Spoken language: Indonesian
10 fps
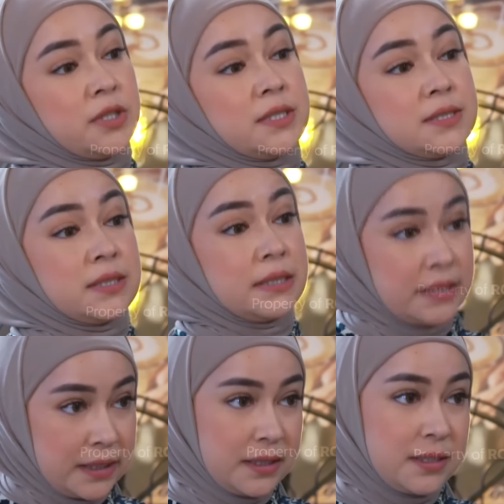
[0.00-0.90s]
udah di
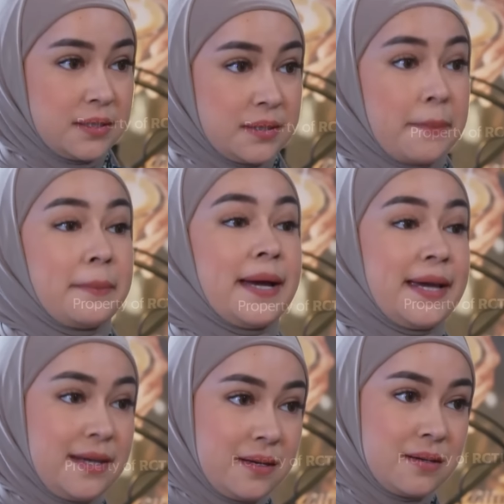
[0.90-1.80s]
sini.
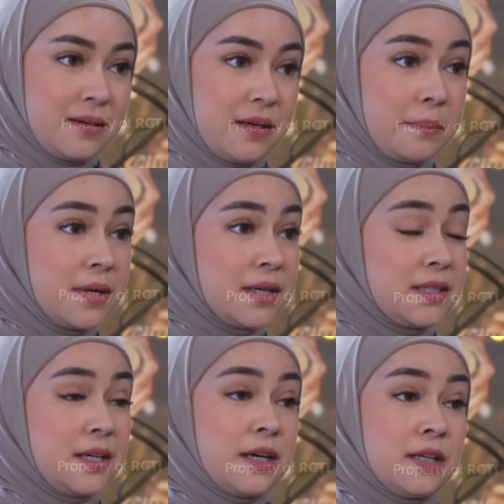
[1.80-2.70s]
Ngapain? Emang
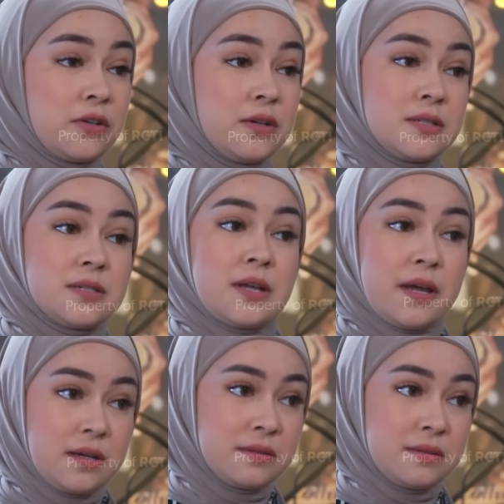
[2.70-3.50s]
kerja di kantor udah selesai?